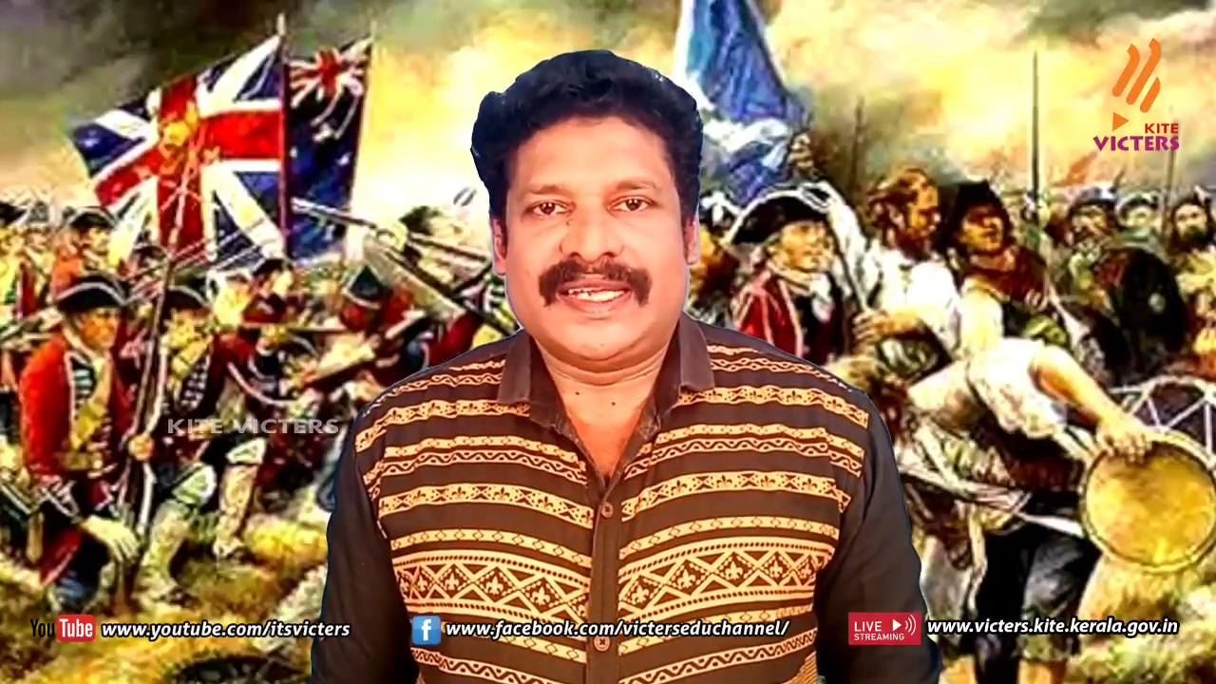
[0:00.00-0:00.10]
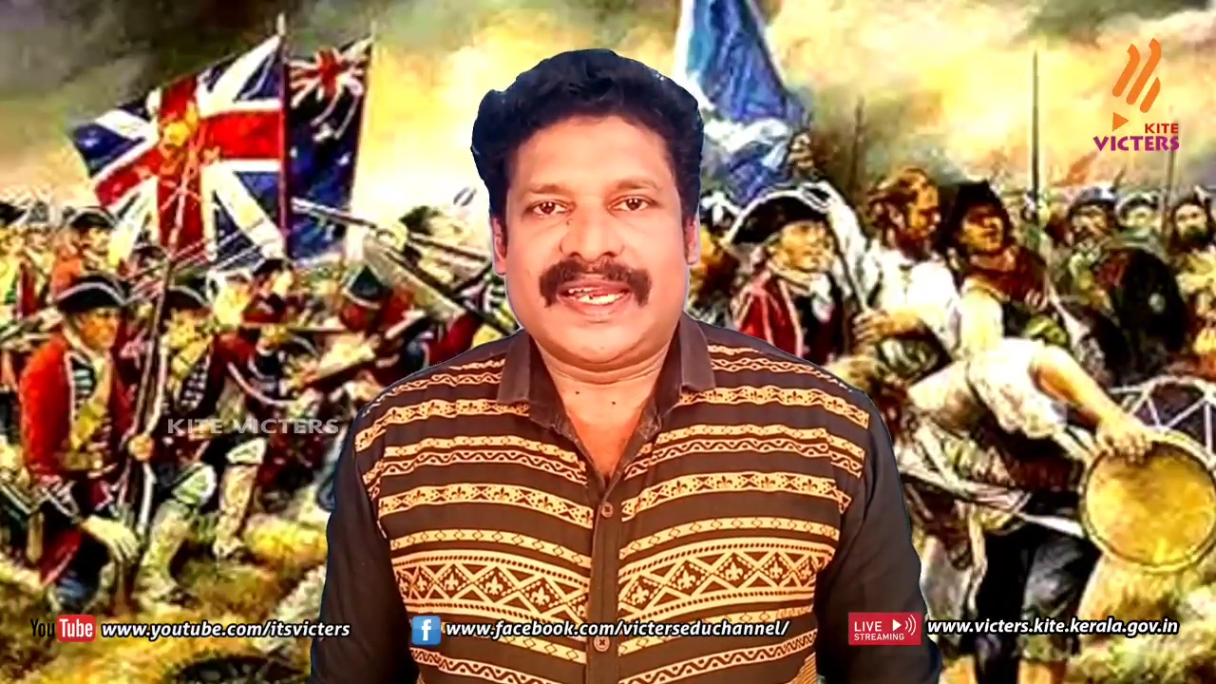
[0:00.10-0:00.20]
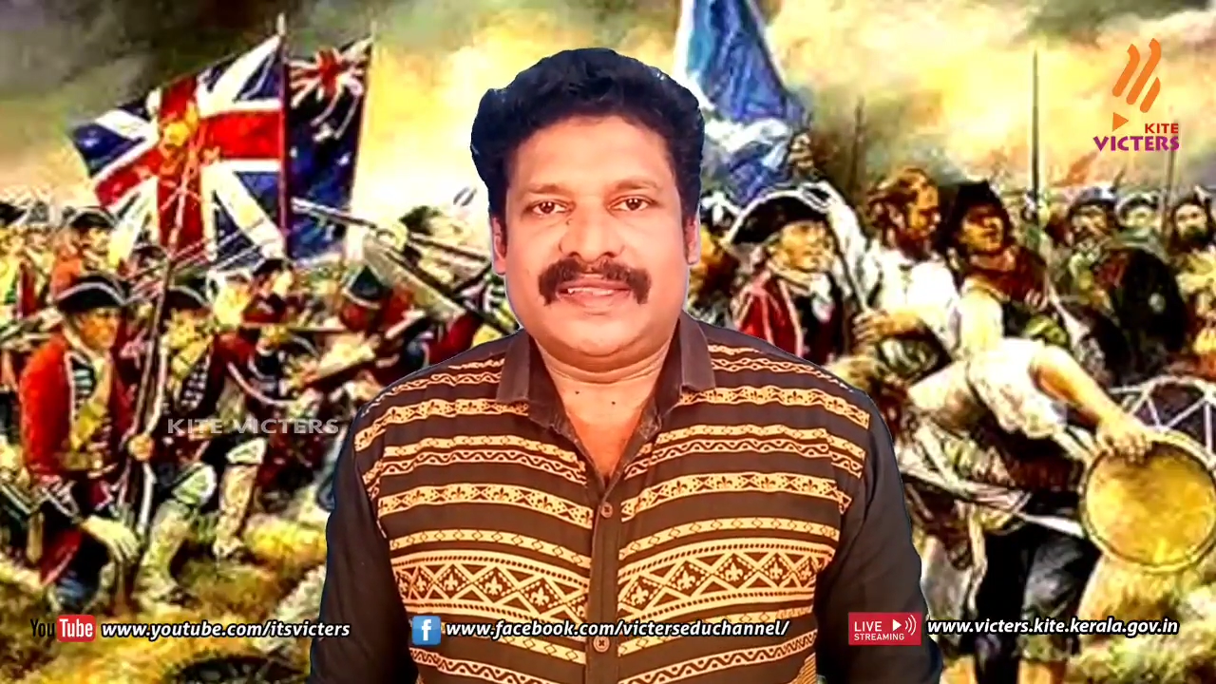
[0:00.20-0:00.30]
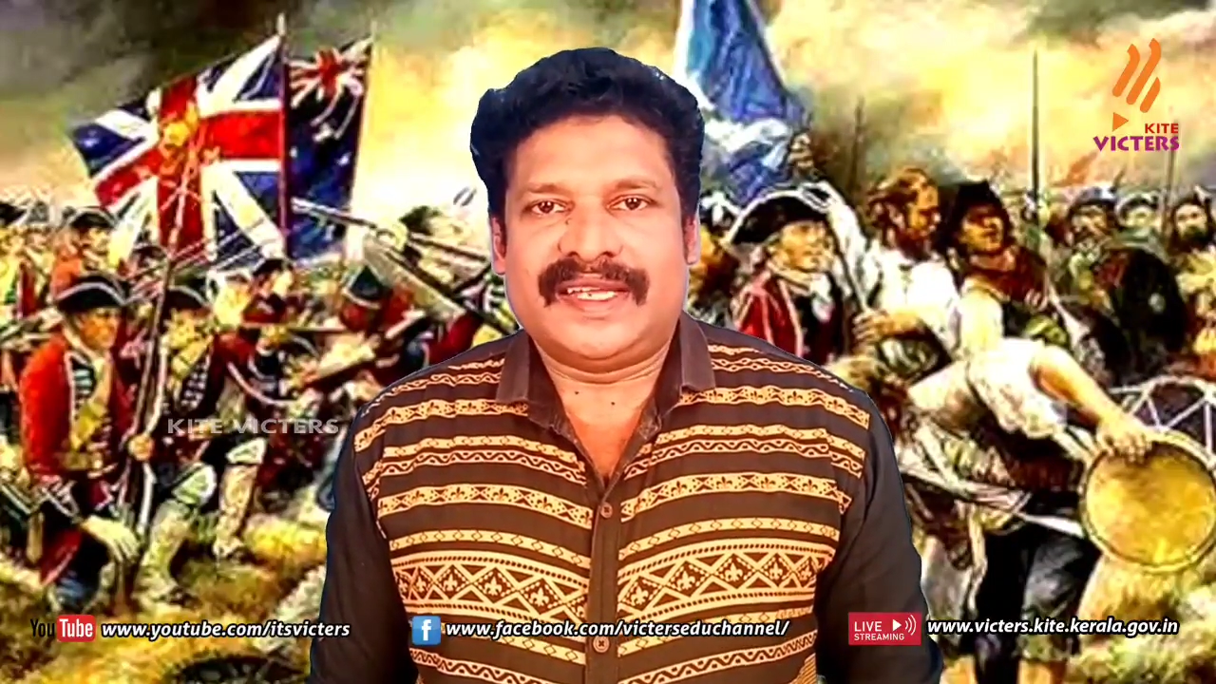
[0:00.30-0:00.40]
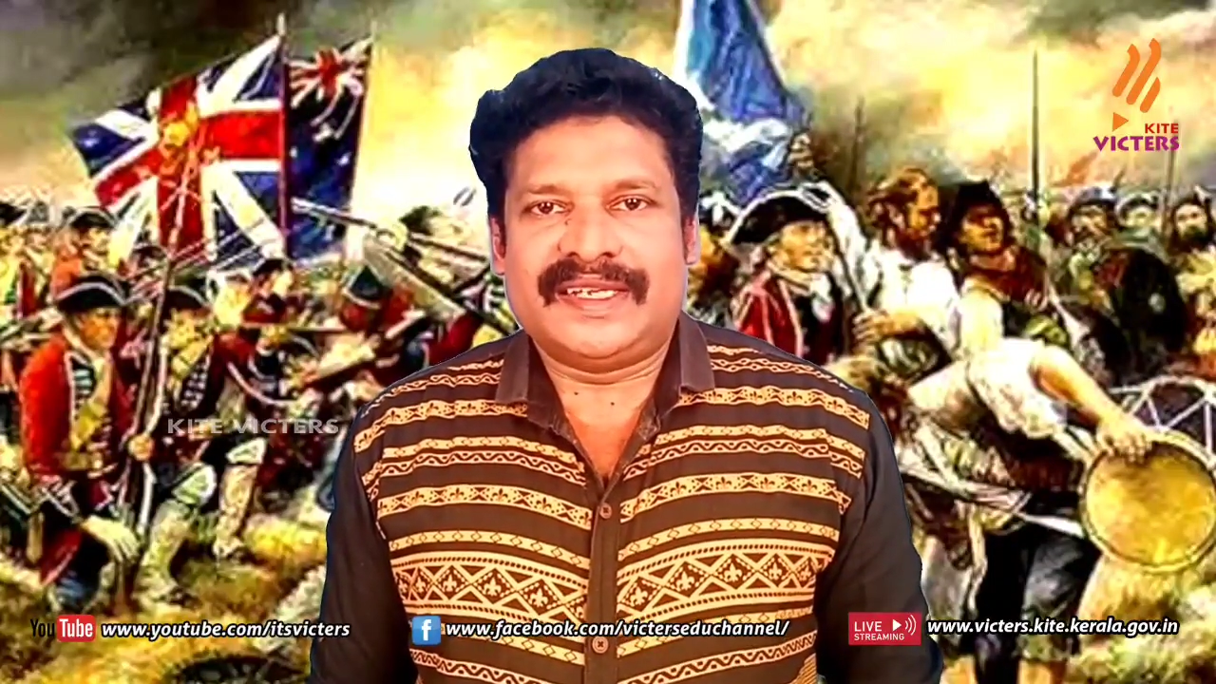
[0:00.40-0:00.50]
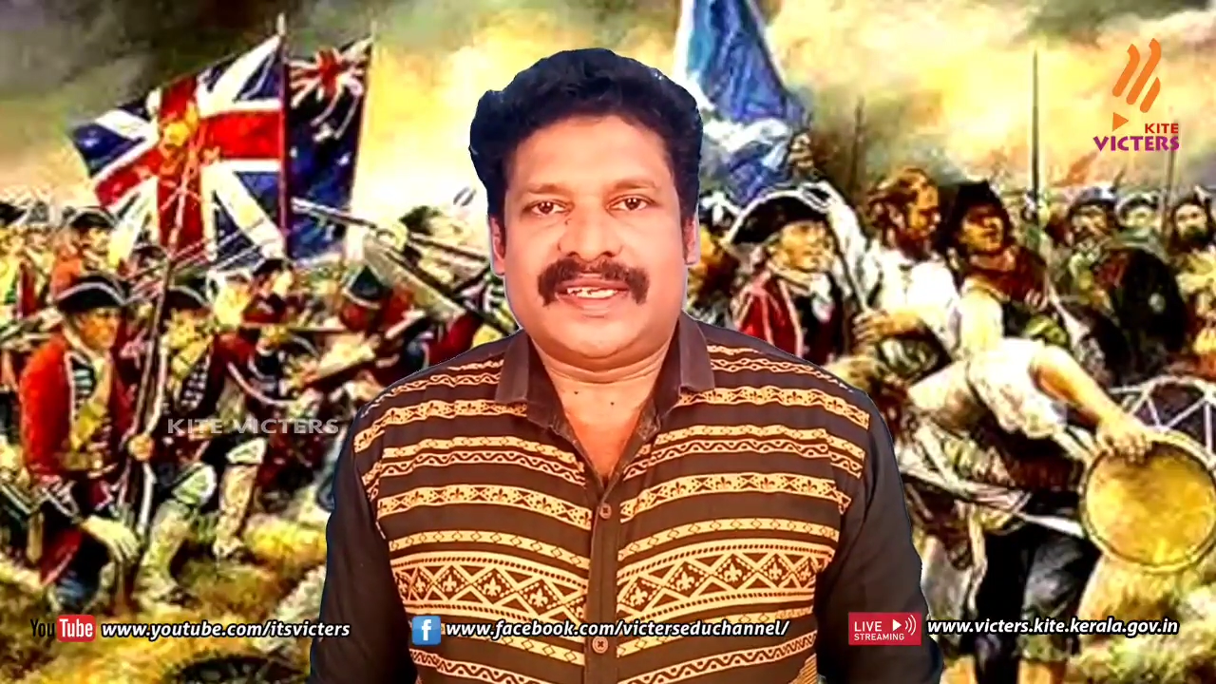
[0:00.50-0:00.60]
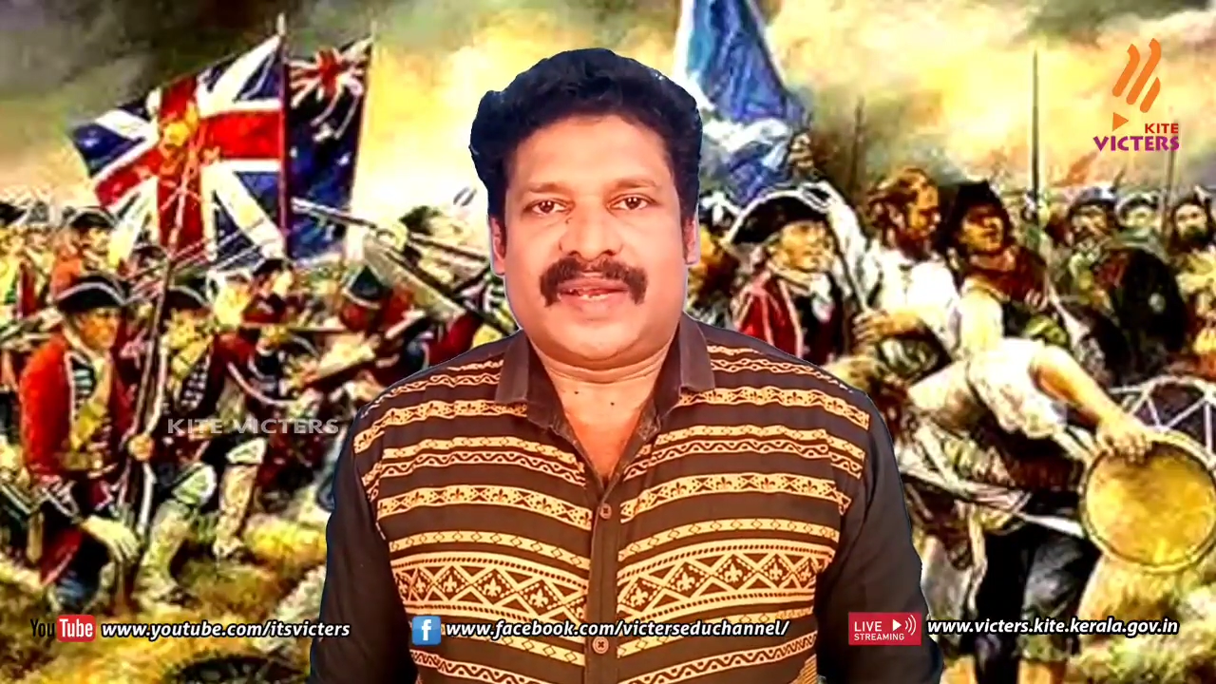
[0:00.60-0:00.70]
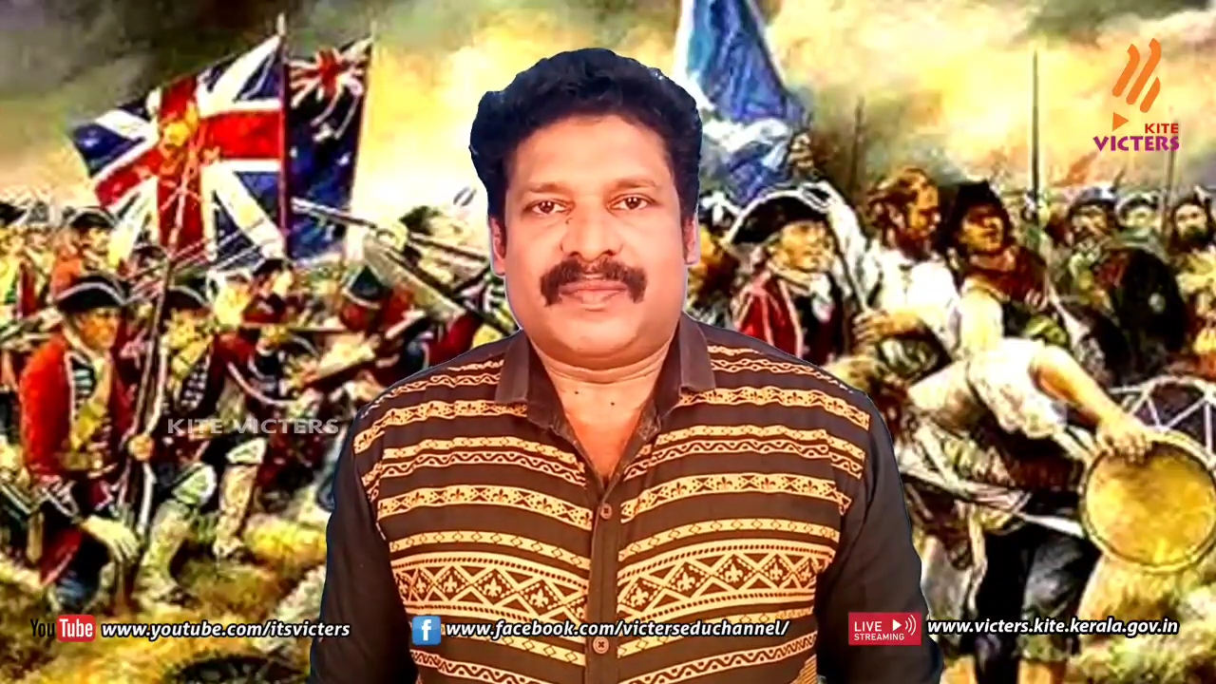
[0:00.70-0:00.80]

இருந்தது